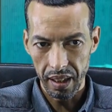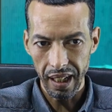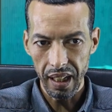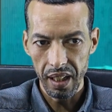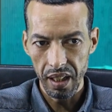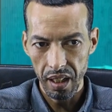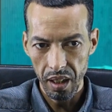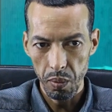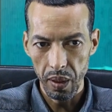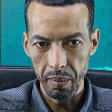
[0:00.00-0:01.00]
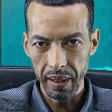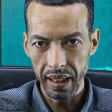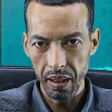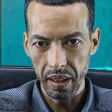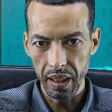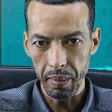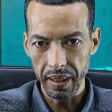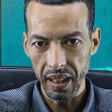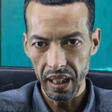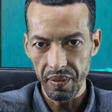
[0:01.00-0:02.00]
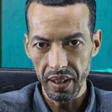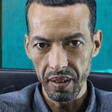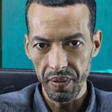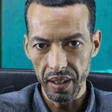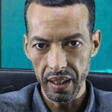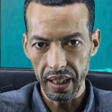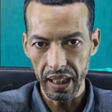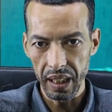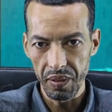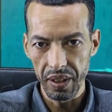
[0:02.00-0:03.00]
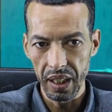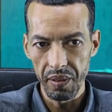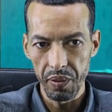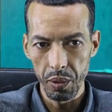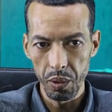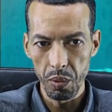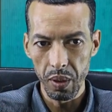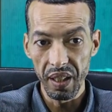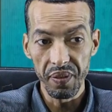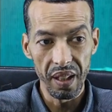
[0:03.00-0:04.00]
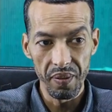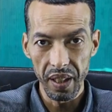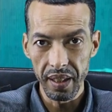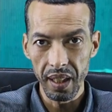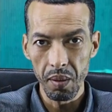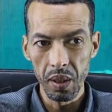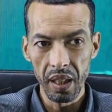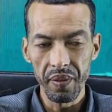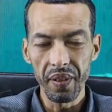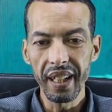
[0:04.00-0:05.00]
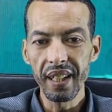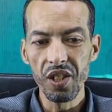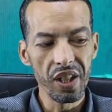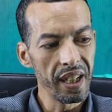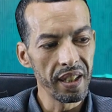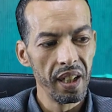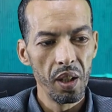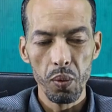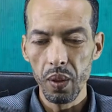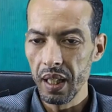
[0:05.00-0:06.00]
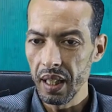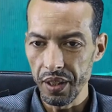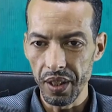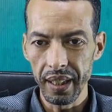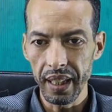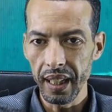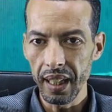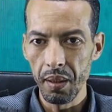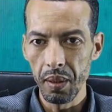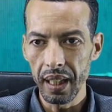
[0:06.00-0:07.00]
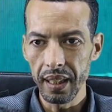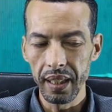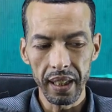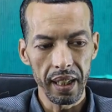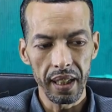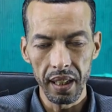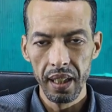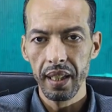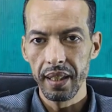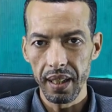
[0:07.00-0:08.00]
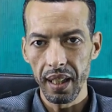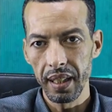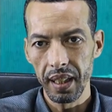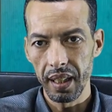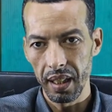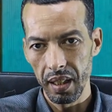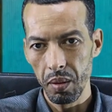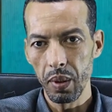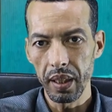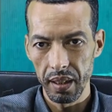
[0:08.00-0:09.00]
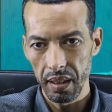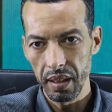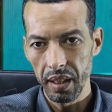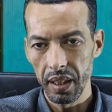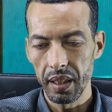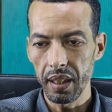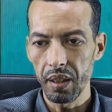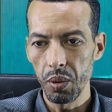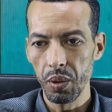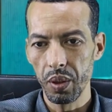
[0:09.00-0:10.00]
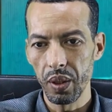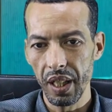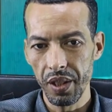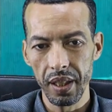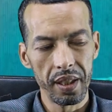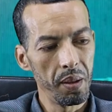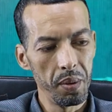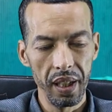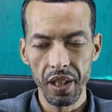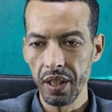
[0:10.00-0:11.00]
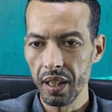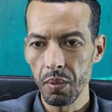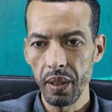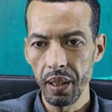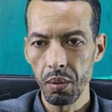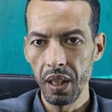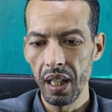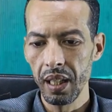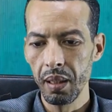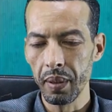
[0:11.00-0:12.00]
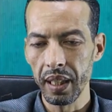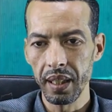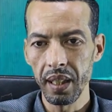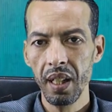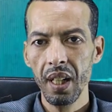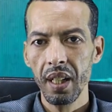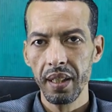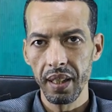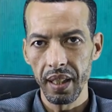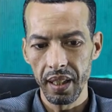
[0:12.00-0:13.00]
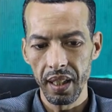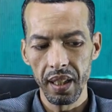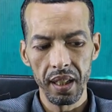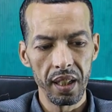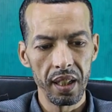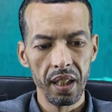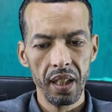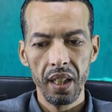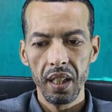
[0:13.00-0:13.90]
تطلق الولد مثلا اربع ساعات في الانترنت في تليفونه ولا في التلفازه ولا في اي جهاز ولا 20 دقيقه ولا 30 دقيقه تسال هذيك الوقت يتقطعوا هذوك الاجهزه ولا على جهاز واحد ولا اللي بغيتي زائد آه،